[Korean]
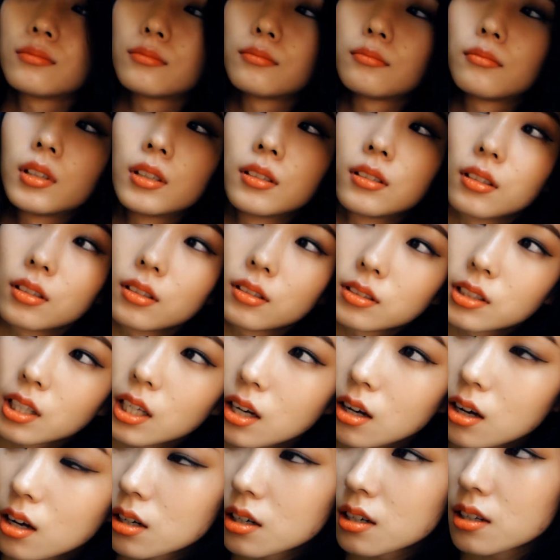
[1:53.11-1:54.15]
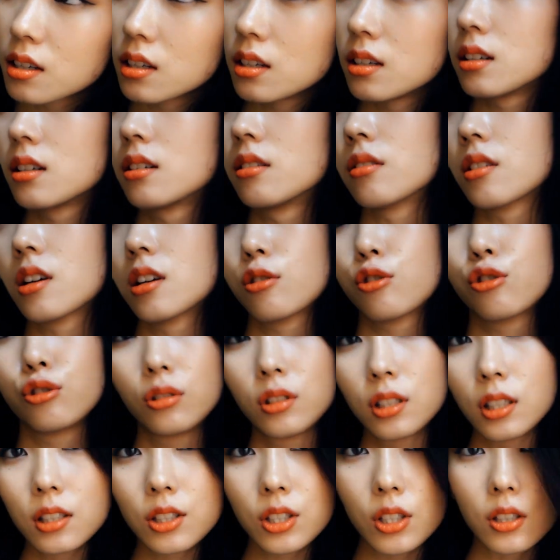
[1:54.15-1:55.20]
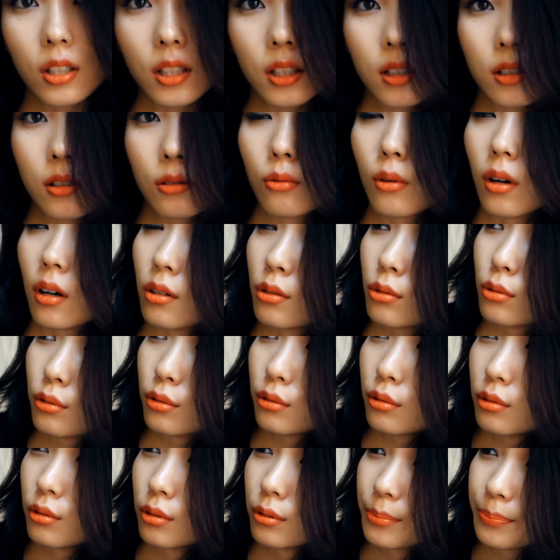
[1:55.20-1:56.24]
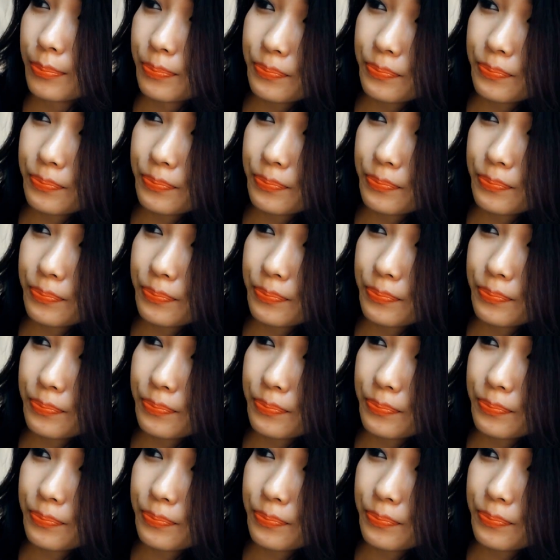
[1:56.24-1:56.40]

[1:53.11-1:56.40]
맨날 생활이 그렇게 규칙적이지도 않고